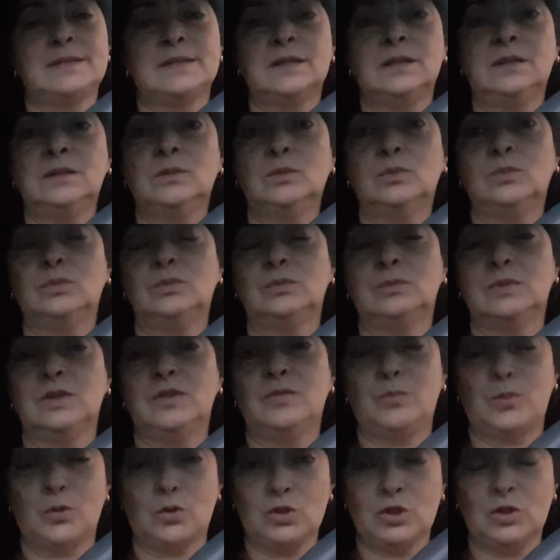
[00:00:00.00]
сыну и
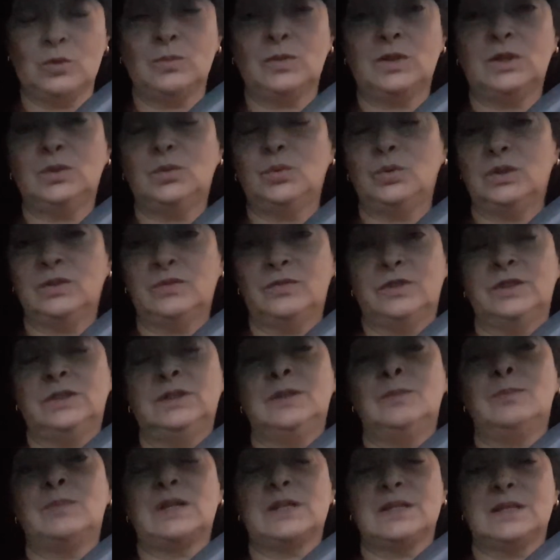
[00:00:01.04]
в прошлом году, и в
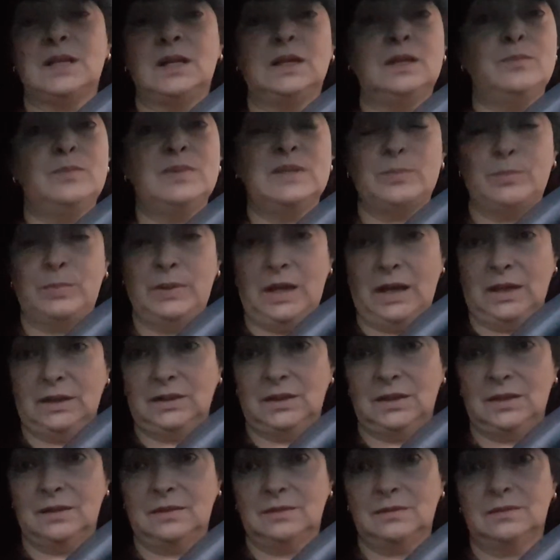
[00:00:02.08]
этом раздали
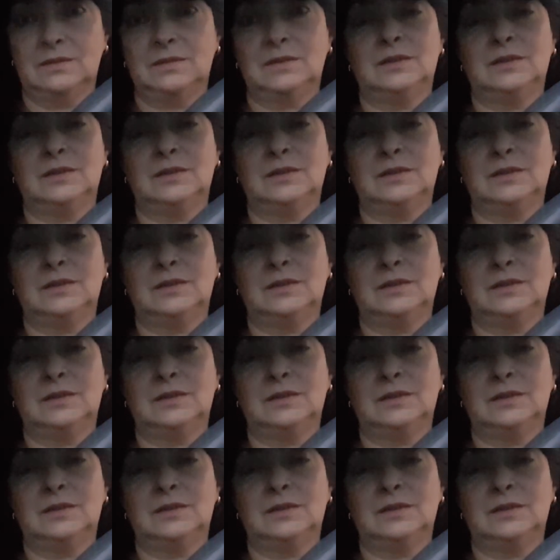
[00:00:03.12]
бесплатно.